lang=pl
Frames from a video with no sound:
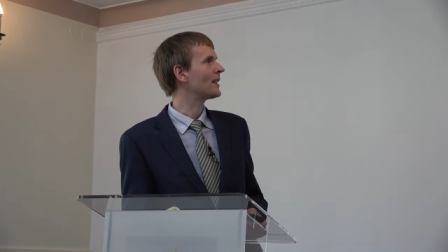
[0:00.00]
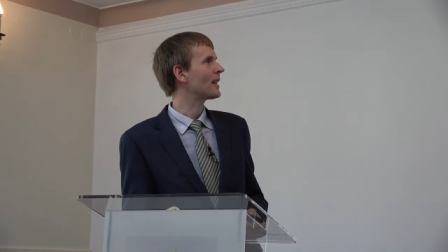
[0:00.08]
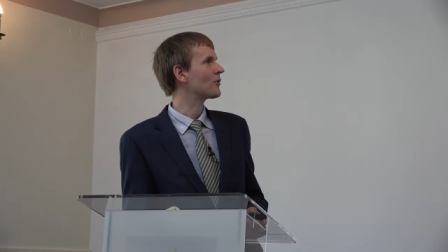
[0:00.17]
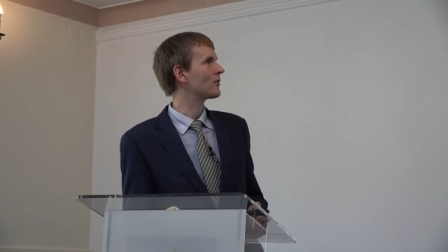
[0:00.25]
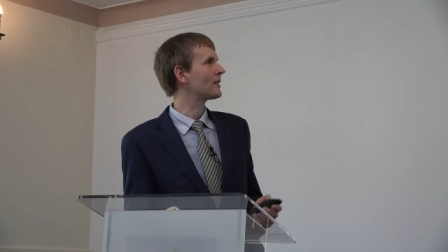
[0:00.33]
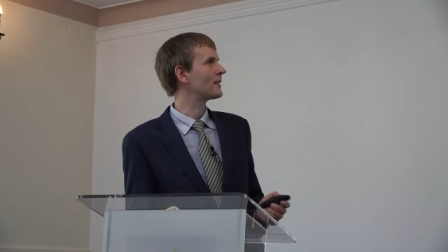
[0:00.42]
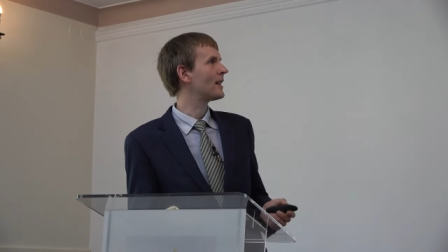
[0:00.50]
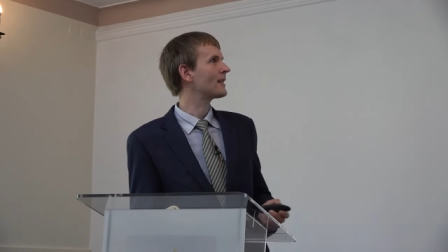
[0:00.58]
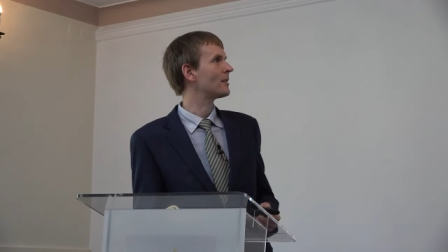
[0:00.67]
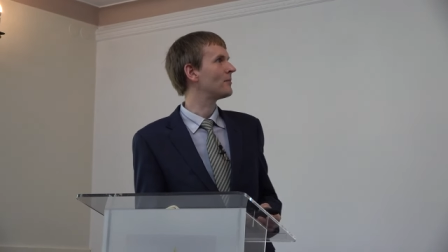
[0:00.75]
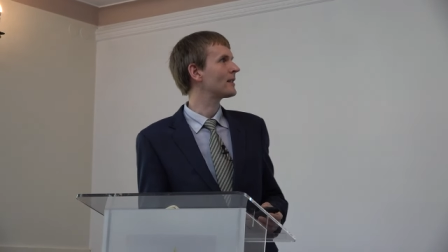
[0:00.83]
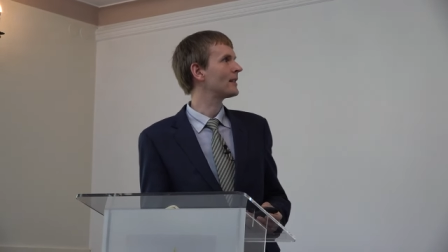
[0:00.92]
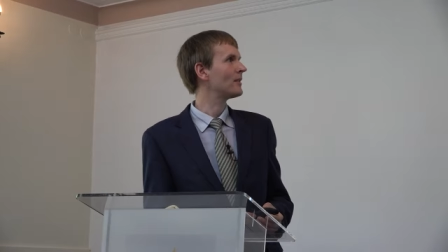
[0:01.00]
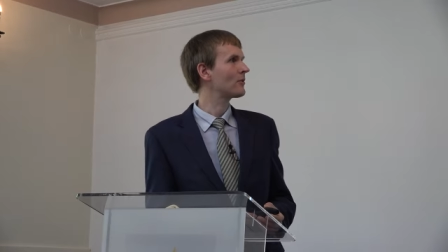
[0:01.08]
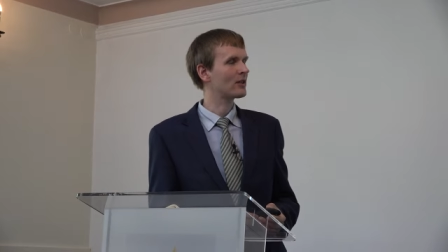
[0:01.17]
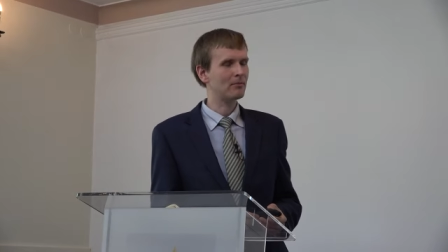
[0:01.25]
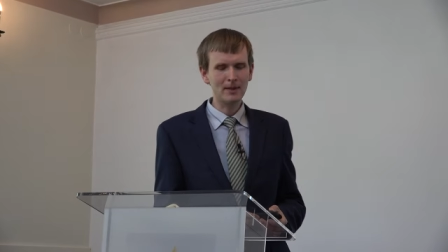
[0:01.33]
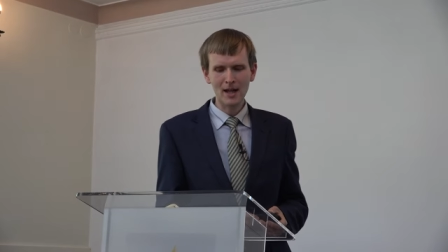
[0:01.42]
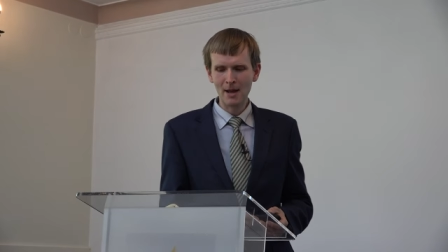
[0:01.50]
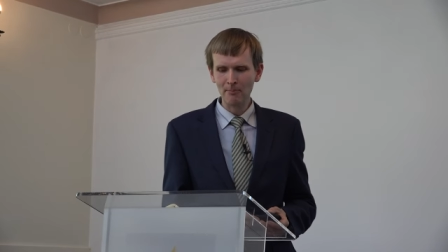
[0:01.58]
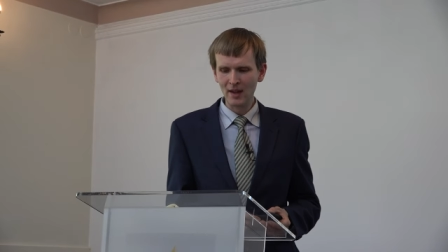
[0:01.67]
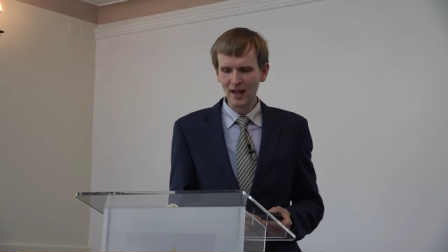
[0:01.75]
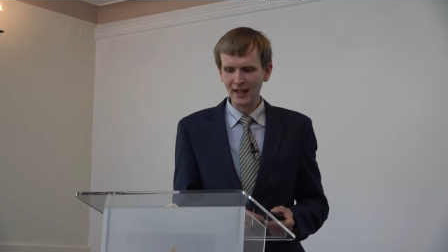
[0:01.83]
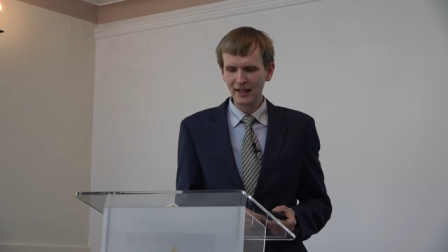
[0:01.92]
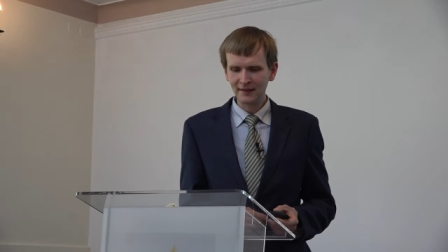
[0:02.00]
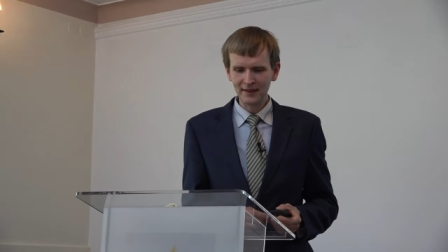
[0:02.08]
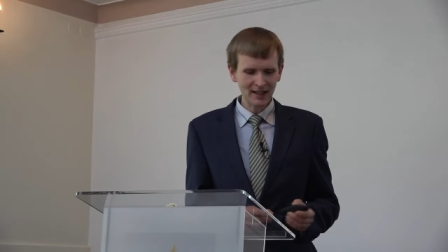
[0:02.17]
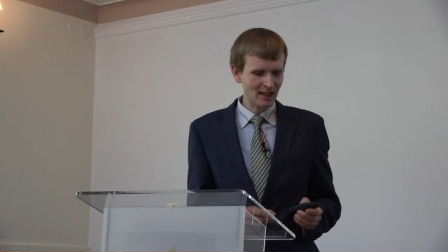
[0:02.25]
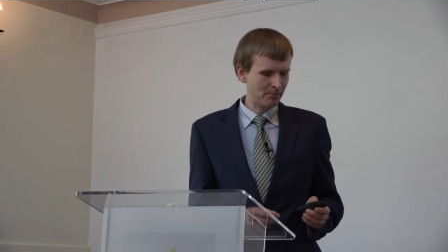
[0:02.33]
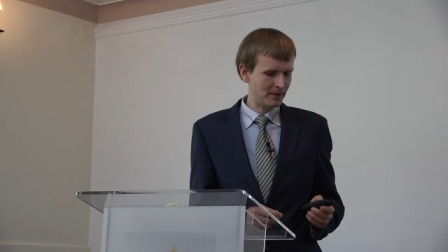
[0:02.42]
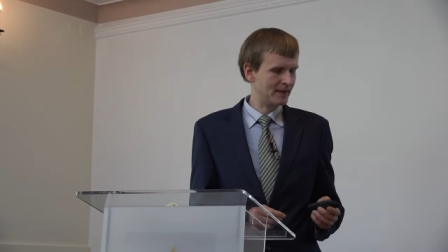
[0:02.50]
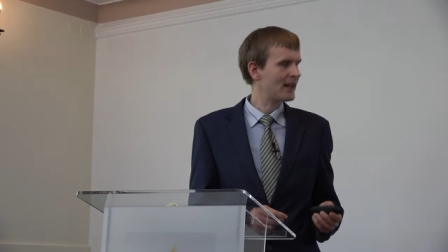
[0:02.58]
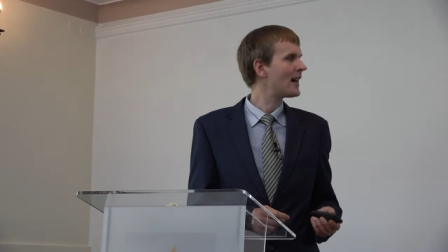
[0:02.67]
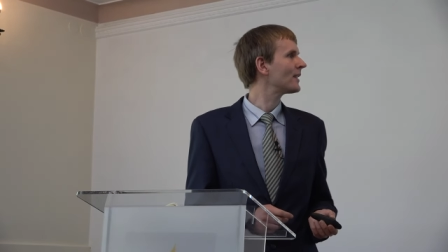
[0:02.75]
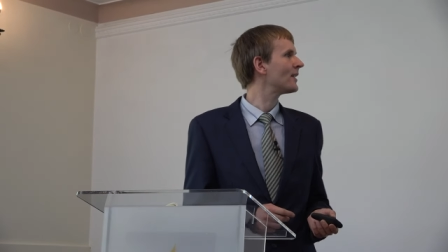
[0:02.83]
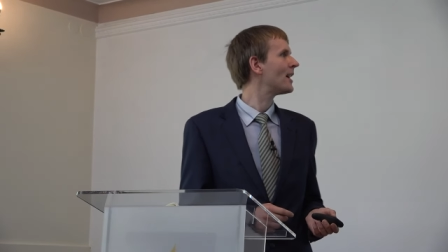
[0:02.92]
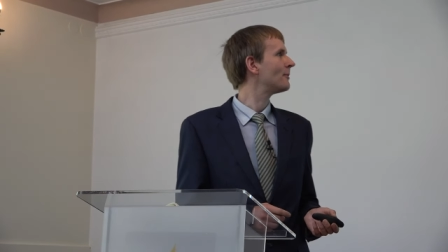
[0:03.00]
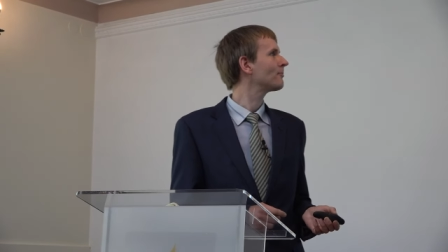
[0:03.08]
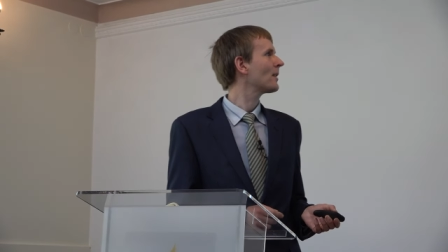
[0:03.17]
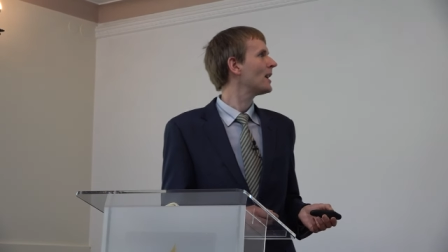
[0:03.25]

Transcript: każdy z nas, aby zadał sobie takie pytanie,